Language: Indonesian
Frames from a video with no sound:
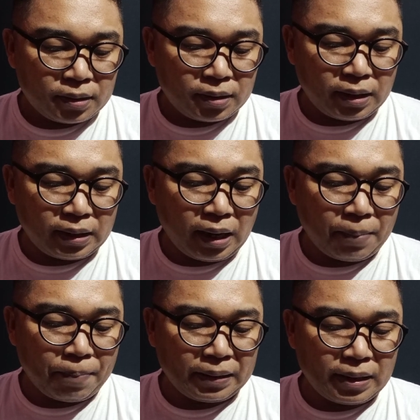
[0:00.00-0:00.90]
serta tanggal
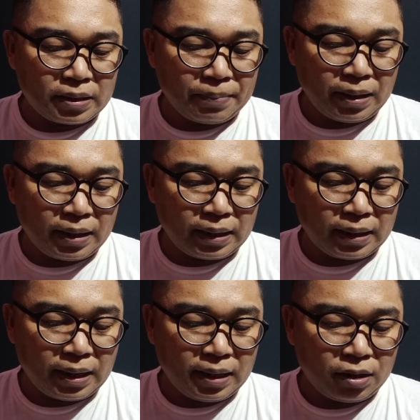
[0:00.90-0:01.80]
4 dan 9
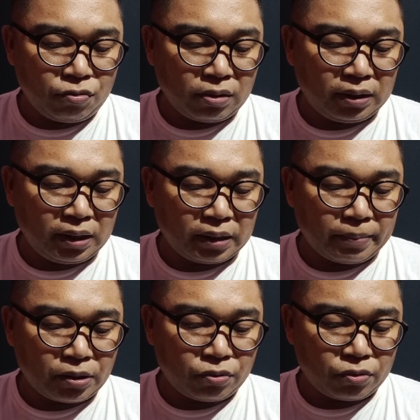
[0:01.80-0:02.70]
akan ada dua tiket
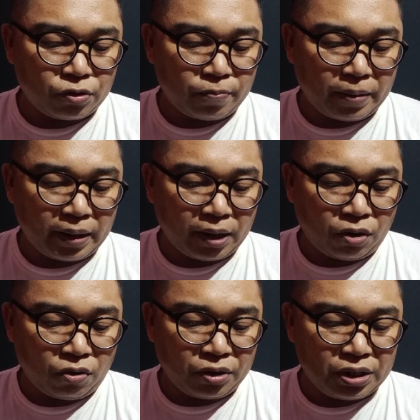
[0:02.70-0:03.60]
masuk super
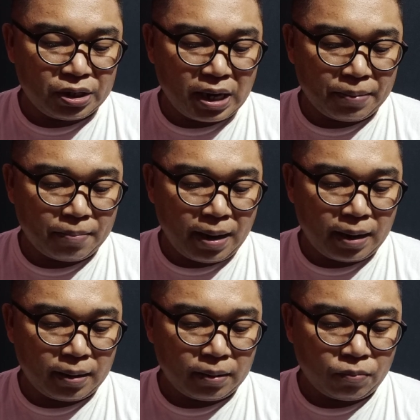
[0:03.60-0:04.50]
ekologis dan
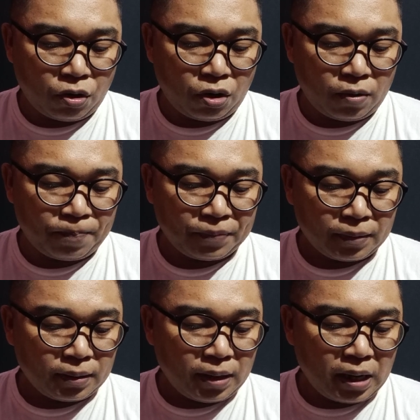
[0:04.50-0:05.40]
mal mall
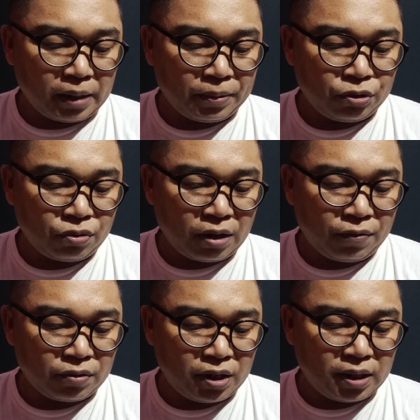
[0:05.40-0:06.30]
akan menunjukkan
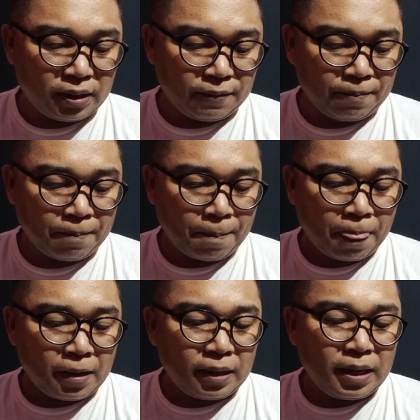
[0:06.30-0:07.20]
fungsinya.
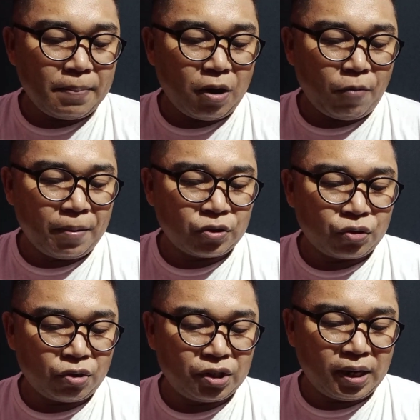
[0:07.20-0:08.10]
5. Open
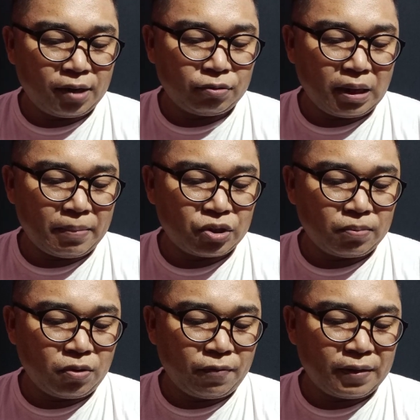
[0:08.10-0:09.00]
source jaringan utama
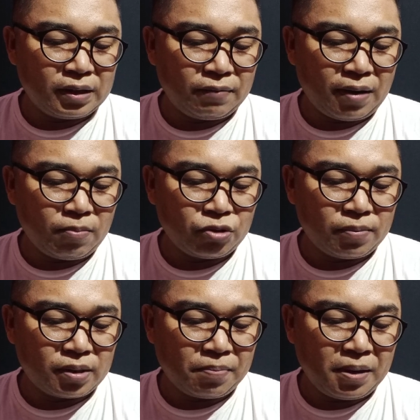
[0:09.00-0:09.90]
sebelum festival
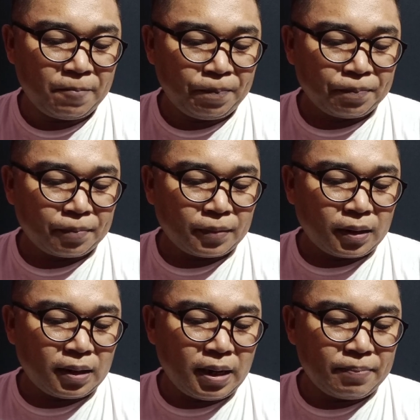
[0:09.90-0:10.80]
musim semi.
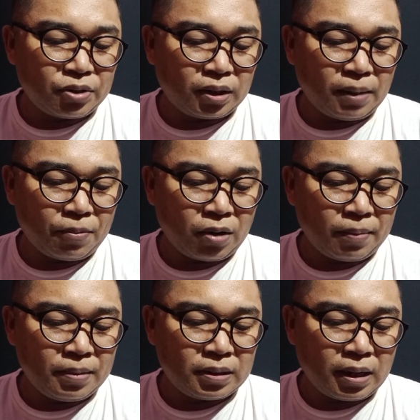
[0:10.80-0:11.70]
6. Setiap
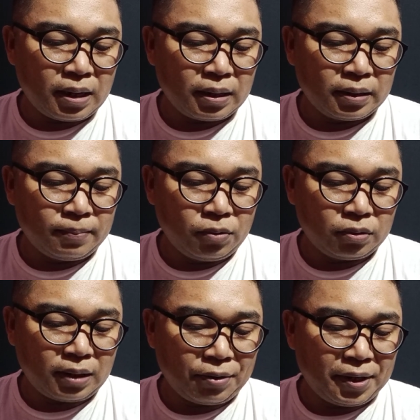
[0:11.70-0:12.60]
orang bisa
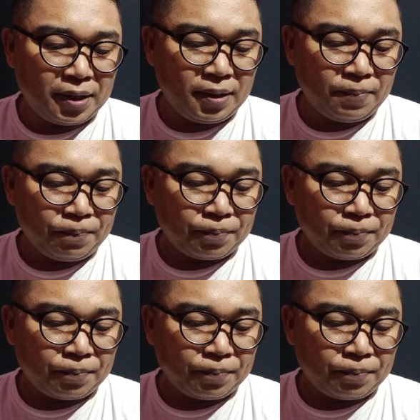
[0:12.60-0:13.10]
gemuk tahun ini.